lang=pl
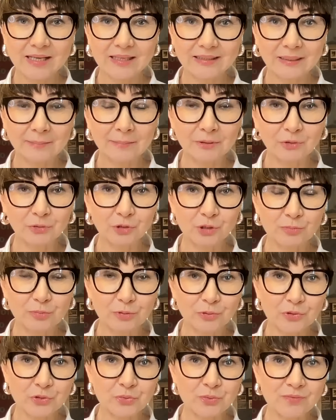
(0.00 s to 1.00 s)
Temat, który
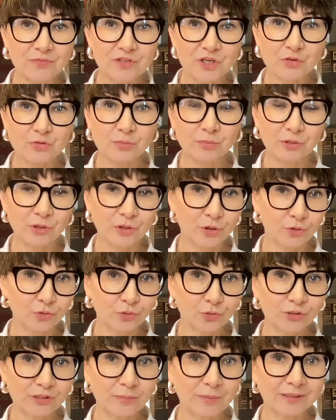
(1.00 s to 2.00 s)
poruszyłam w zeszłym
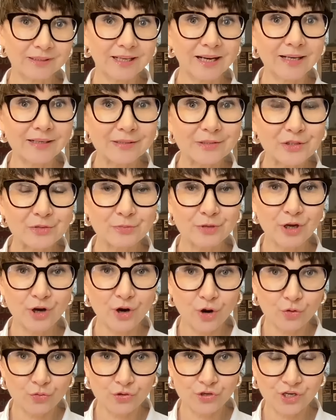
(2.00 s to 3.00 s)
tygodniu, temat charyzmy
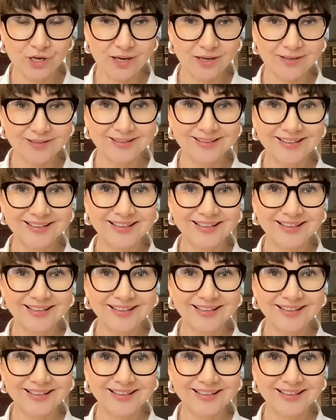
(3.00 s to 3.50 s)
coacha